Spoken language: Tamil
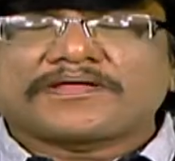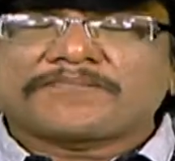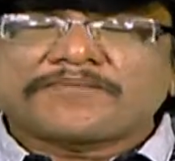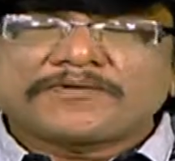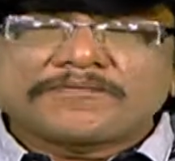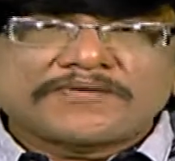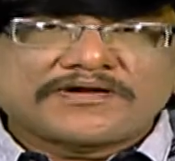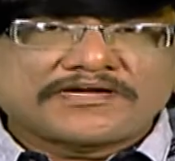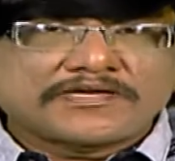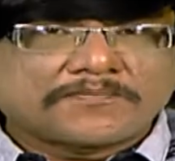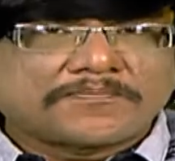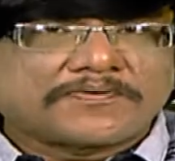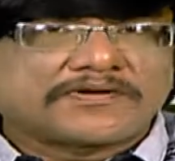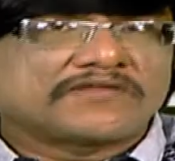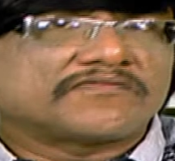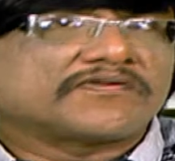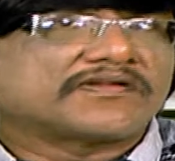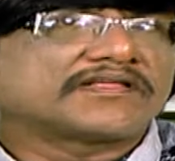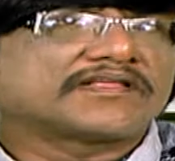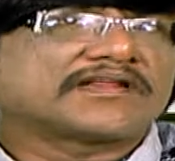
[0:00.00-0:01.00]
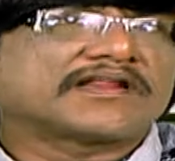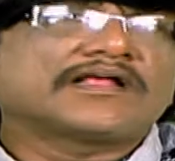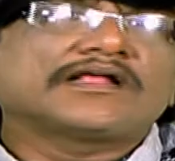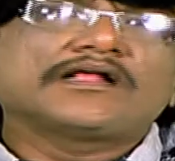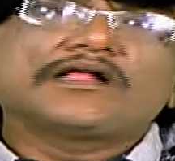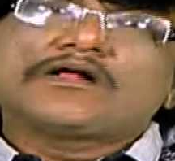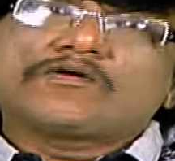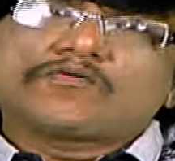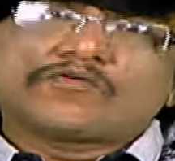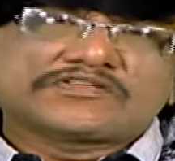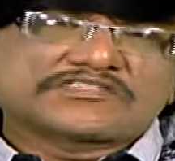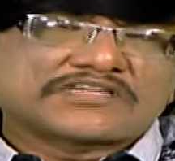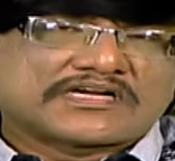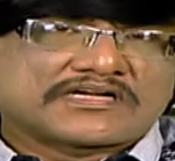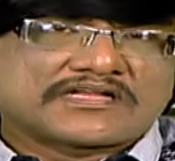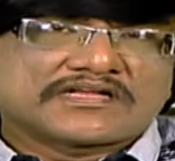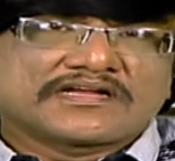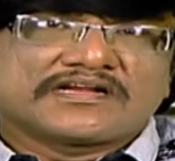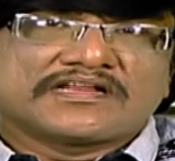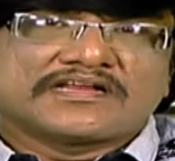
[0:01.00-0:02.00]
பின்பற்றப்பட்டு வருகிற ஒரு
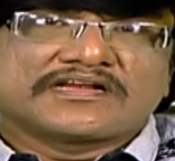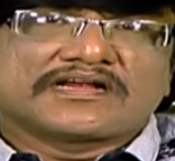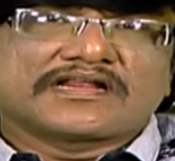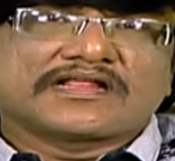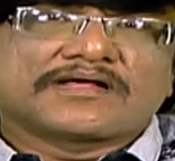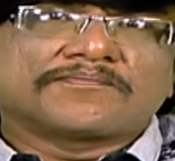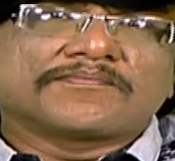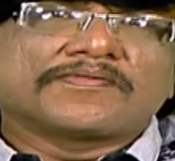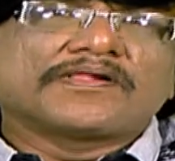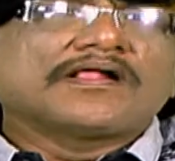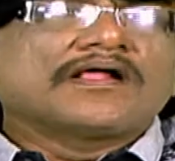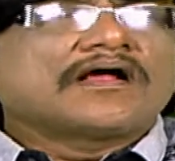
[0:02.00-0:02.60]
சட்டங்கள் எனலாம்